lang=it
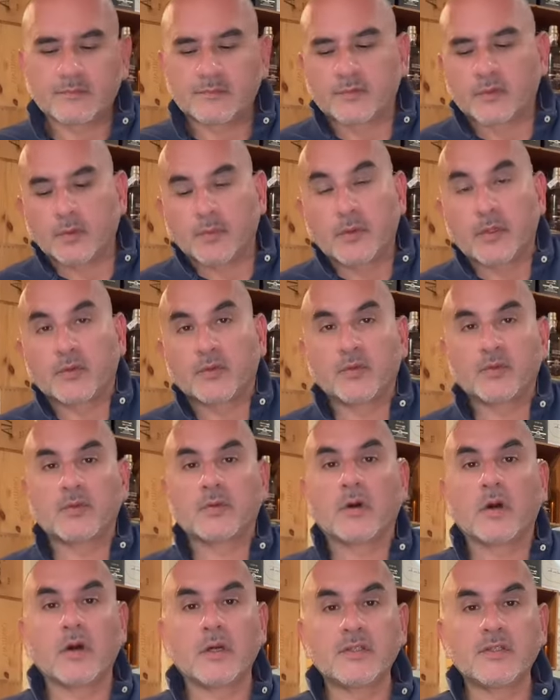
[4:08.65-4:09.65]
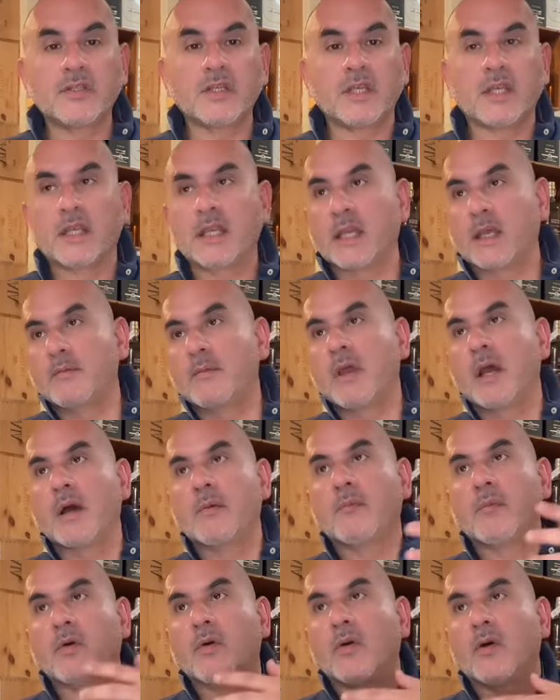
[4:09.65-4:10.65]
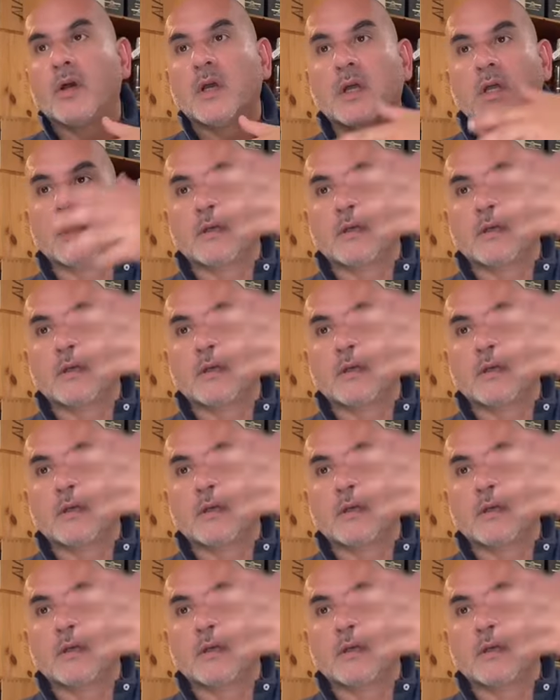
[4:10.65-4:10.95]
soprattutto oggi che abbiamo,